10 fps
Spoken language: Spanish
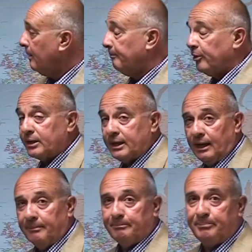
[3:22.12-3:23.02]
¿Por
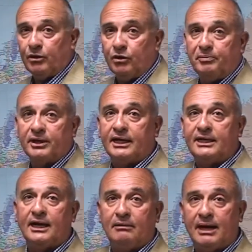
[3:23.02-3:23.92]
qué? Pero no porque
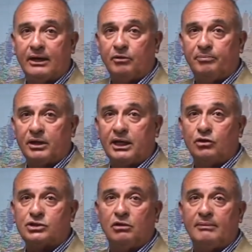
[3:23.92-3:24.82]
quiera Almagro, porque lo,
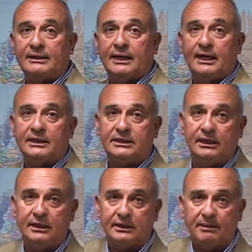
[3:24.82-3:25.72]
se lo mandan a decir,
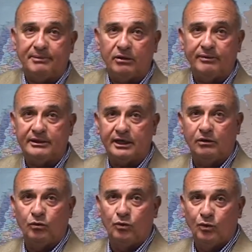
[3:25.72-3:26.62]
y este es medio
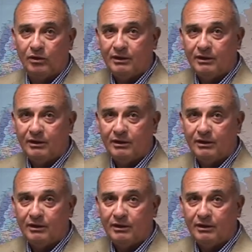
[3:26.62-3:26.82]
ventríloco.